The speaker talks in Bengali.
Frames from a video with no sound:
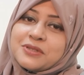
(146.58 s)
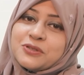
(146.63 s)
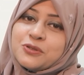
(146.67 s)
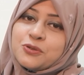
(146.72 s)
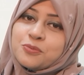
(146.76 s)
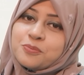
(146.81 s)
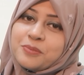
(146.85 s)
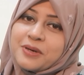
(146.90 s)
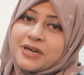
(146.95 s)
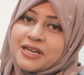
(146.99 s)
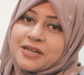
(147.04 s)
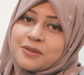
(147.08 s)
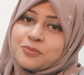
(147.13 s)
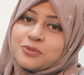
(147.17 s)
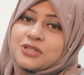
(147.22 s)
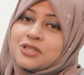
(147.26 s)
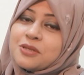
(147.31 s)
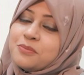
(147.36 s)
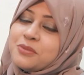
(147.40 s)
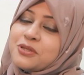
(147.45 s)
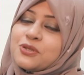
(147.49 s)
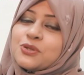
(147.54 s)
ধূমপানের
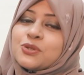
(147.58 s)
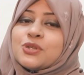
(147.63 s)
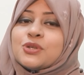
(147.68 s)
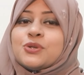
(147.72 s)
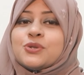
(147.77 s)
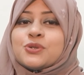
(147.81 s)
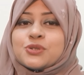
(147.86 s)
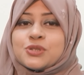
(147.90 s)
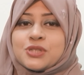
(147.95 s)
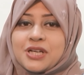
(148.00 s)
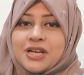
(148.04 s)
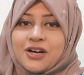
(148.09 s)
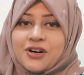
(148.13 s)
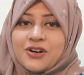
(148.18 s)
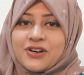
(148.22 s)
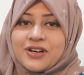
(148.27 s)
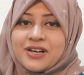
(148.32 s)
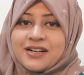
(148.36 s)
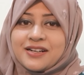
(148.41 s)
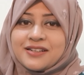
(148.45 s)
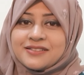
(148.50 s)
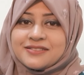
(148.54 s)
প্রতি বিরতি ঘোষণা
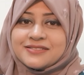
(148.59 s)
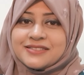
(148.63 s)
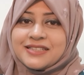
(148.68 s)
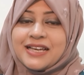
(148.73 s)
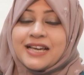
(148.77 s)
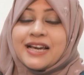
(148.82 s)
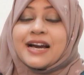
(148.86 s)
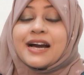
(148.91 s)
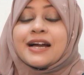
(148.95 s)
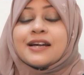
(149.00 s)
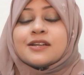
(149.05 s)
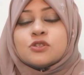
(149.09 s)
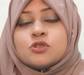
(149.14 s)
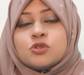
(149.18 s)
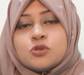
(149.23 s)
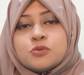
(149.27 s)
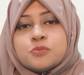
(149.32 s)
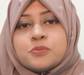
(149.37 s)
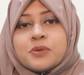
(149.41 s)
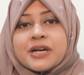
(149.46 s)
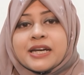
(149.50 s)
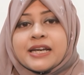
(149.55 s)
করার কারণ
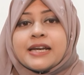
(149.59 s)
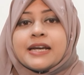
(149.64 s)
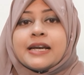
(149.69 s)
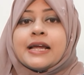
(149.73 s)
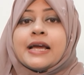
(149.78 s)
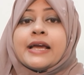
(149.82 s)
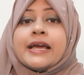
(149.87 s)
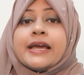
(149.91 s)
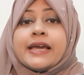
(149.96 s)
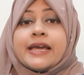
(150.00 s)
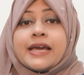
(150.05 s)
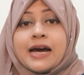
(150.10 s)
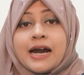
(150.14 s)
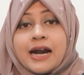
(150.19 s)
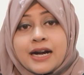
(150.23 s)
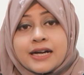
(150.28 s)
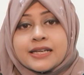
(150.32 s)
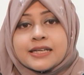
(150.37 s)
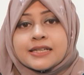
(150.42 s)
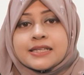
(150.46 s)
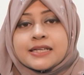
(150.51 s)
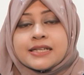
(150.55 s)
ধূমপানের এই
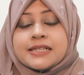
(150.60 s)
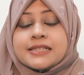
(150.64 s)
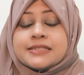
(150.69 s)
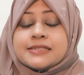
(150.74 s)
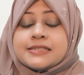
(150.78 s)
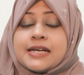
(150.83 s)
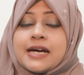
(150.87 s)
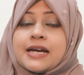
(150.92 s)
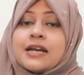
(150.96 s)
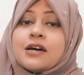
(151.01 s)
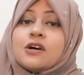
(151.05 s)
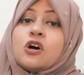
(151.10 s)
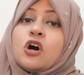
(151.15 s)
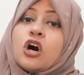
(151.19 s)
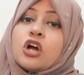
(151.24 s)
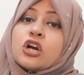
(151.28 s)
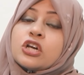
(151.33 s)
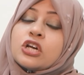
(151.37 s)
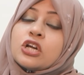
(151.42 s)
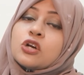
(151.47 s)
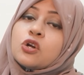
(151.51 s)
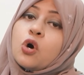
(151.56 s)
হার্ট অ্যাটাকের ছাড়াও
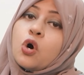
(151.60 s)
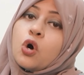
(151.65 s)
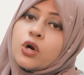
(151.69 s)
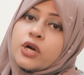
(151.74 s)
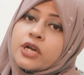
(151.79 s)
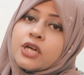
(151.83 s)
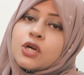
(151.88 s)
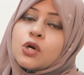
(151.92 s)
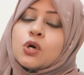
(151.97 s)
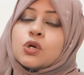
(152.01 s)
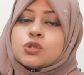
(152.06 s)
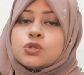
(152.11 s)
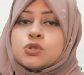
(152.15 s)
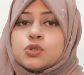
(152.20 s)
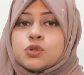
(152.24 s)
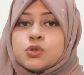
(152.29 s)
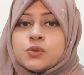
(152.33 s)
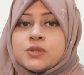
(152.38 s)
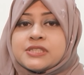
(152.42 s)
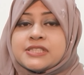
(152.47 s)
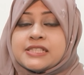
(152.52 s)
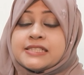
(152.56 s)
অন্যান্য অনেক অসুখ
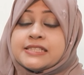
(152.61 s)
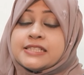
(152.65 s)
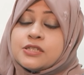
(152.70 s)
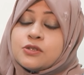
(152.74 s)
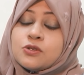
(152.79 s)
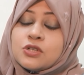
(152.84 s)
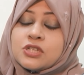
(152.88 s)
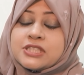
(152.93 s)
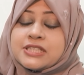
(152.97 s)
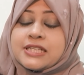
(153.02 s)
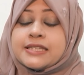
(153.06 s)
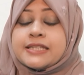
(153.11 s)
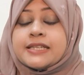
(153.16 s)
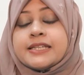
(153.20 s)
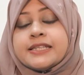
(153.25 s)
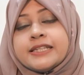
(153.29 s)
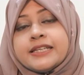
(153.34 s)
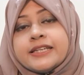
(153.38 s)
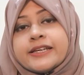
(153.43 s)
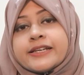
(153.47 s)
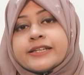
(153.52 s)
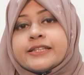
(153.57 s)
রয়েছে যেগুলোর সাথে
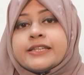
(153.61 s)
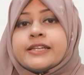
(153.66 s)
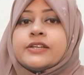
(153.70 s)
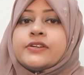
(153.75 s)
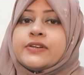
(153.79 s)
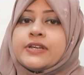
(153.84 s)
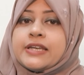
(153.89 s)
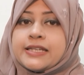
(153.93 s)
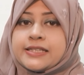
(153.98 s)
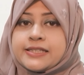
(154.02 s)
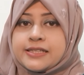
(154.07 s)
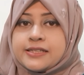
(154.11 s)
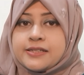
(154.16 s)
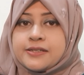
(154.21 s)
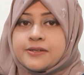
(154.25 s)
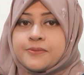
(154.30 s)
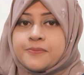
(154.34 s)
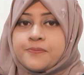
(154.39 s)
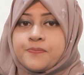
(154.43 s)
ডিরেক্টলি রিলেটেড